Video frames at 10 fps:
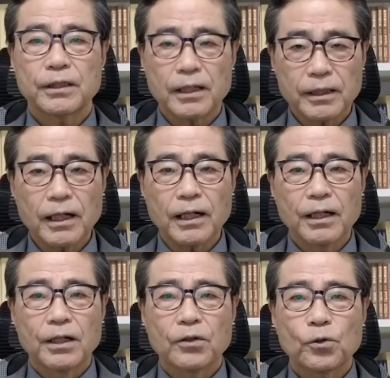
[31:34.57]
た
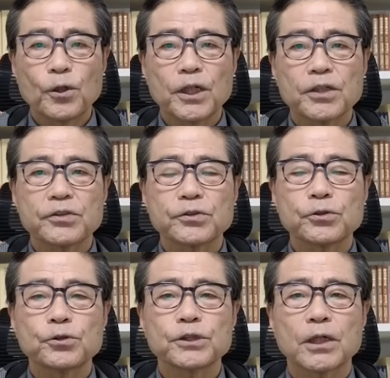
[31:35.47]
だ、公益通
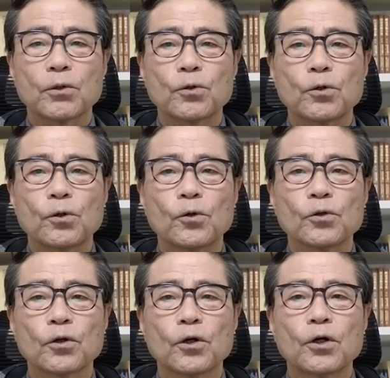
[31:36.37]
報者保護法
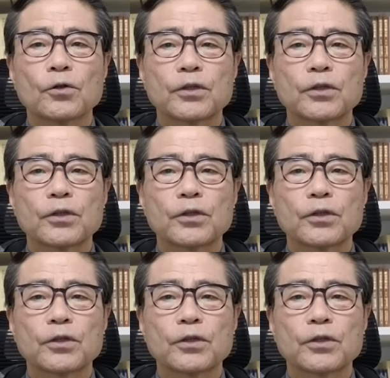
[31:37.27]
の